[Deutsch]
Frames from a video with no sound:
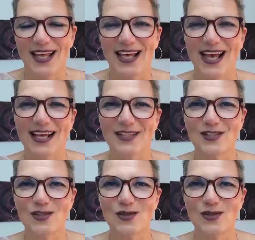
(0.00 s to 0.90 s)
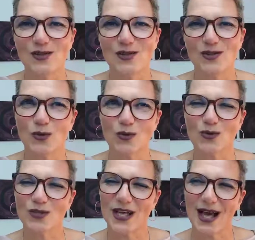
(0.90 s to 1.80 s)
kannst du
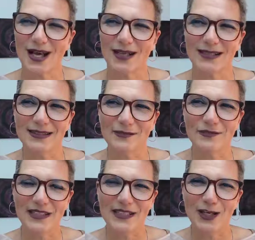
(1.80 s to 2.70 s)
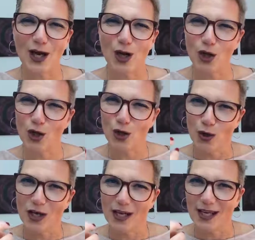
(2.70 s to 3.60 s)
sozusagen wieder
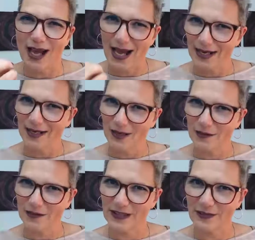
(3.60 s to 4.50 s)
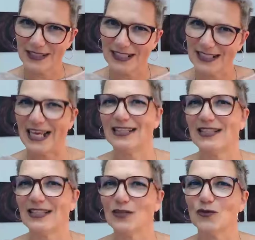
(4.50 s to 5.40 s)
glückliche andere Frequenzen
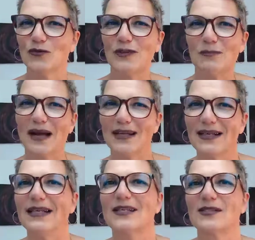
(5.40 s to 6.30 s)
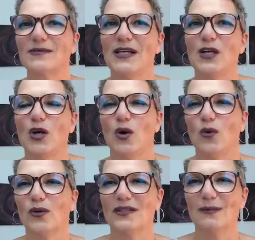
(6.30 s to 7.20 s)
anziehen, so wie ein Magnet.
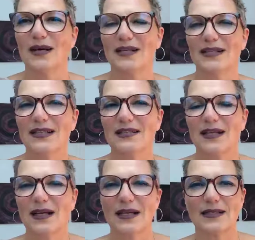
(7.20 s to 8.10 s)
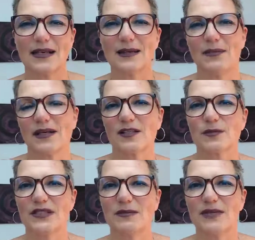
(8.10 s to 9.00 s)
Und der Magnet, da geht ja immer das
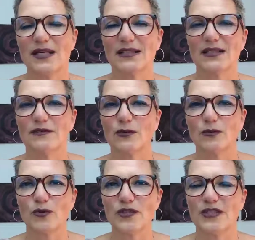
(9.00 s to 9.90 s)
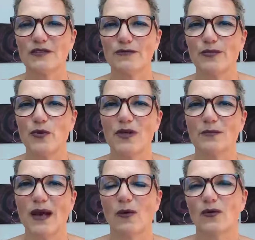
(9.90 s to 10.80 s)
mit den negativen und positiven
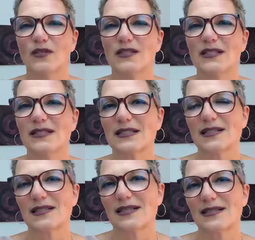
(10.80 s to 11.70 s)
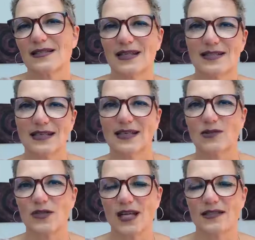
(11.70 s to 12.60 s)
Polen. Bei uns ist das das Gesetz der
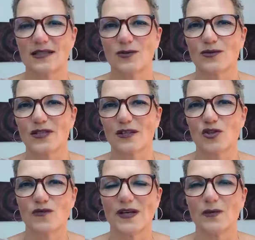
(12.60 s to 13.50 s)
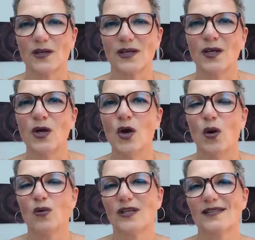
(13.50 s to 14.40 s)
Resonanz in unseren Schwingungen
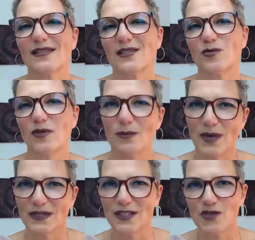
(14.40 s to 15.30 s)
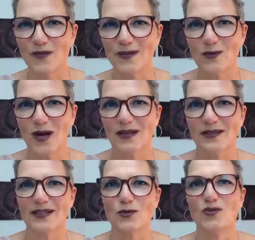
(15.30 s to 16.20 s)
und da ziehst du immer die Schwingung an,
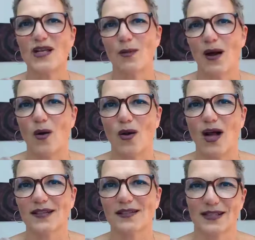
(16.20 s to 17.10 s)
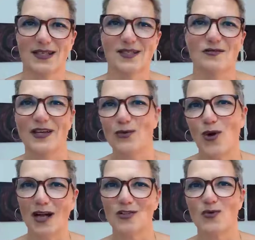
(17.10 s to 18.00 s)
die du selber auch gerade trägst. Wenn du
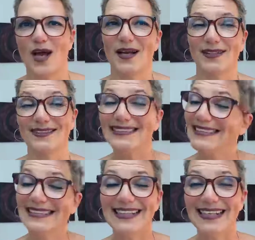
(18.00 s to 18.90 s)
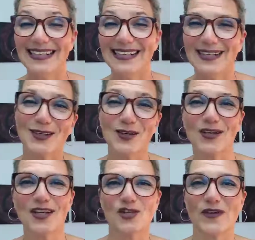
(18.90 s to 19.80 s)
also eine yeah,
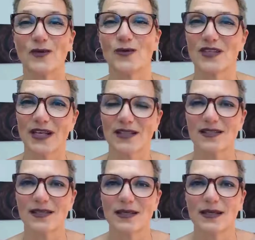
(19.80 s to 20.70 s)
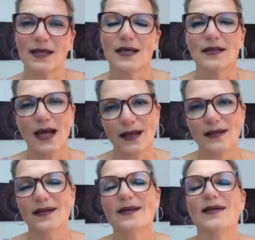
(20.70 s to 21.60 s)
glücklich Schwingung trägst, dann
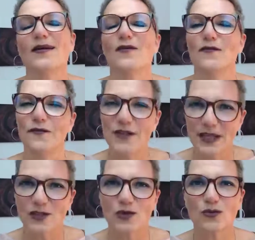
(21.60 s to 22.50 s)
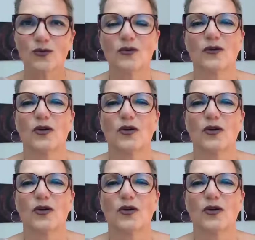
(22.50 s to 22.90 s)
wirst du